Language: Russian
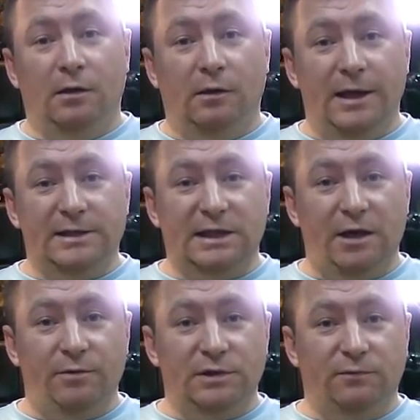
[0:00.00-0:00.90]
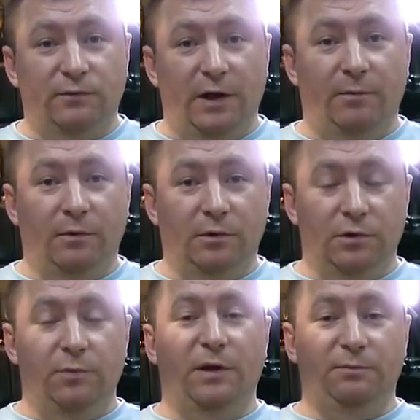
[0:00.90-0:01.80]
Лайк ставим, не забываем.
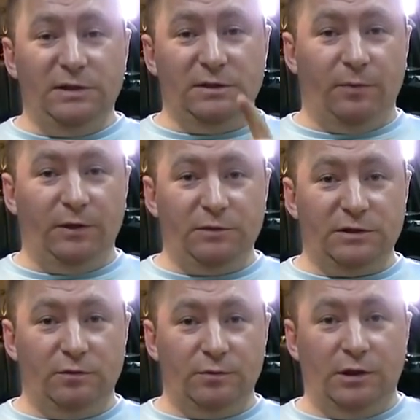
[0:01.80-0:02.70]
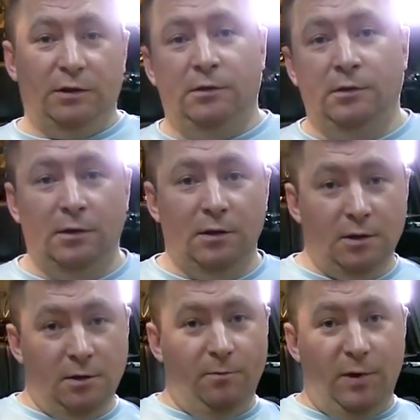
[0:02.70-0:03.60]
Кто не подписан, подписываемся.
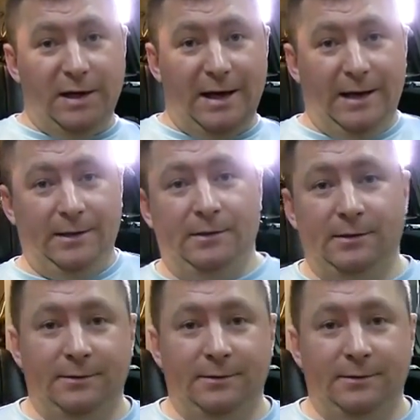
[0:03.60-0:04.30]
Пока.